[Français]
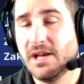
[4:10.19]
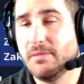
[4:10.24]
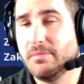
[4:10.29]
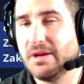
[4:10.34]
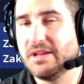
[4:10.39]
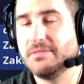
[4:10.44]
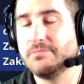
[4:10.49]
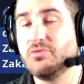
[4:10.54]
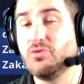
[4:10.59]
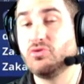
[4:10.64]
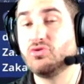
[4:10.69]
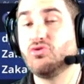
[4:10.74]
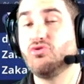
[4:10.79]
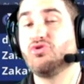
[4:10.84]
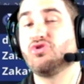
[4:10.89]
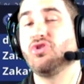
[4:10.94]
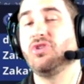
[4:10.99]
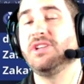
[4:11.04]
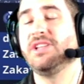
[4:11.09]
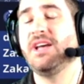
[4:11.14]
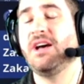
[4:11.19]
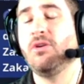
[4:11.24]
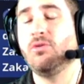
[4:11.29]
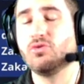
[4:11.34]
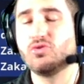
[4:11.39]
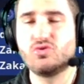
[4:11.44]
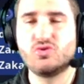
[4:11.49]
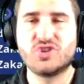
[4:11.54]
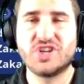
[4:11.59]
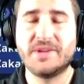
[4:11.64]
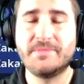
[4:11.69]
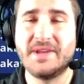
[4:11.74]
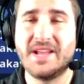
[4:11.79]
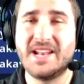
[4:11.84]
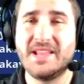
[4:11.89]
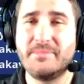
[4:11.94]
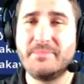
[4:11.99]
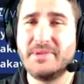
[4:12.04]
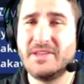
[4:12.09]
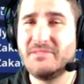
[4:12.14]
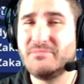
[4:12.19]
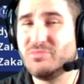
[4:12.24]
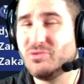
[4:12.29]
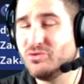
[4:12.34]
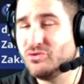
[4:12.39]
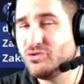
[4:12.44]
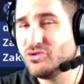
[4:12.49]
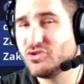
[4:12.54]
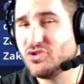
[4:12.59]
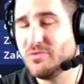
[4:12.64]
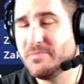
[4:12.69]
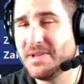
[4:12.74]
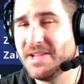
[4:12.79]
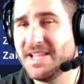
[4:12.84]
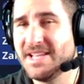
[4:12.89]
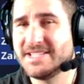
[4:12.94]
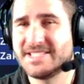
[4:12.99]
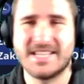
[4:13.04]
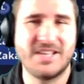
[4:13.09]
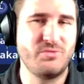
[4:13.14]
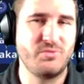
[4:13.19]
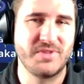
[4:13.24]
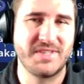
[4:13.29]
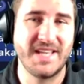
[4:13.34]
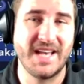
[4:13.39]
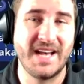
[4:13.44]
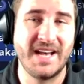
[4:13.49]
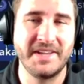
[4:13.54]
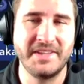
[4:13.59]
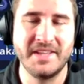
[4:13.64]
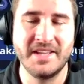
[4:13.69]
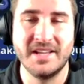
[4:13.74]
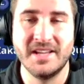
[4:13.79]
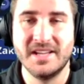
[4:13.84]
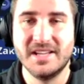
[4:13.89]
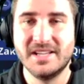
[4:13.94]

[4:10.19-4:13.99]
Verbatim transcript: Par exemple on joue soldat, on joue jamais à l'épée, bonus de mêlée, ça nous sert à rien.